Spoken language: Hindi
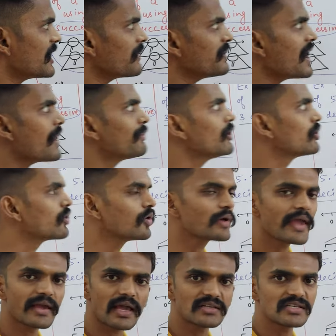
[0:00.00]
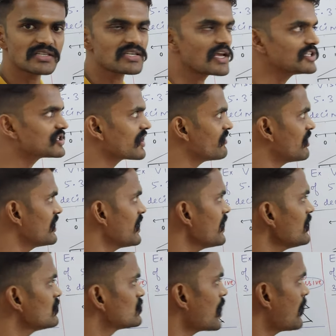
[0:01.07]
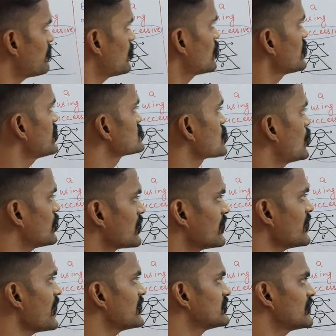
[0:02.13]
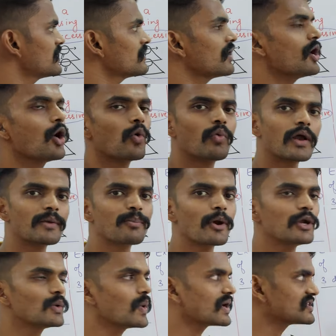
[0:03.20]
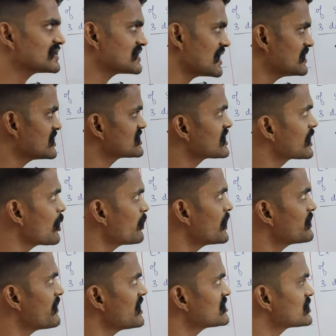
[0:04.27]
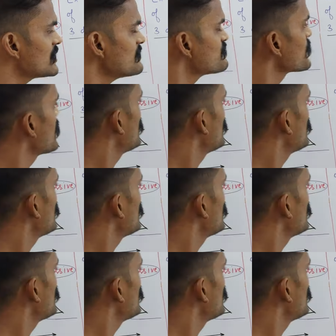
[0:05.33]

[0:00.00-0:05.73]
ये भी आप लोगों को एक एक्सरसाइज गिवन है तो आप लोग ये सोल्व करना आई थिंक 1.2 एक्सरसाइज इसी के ऊपर बेस्ड है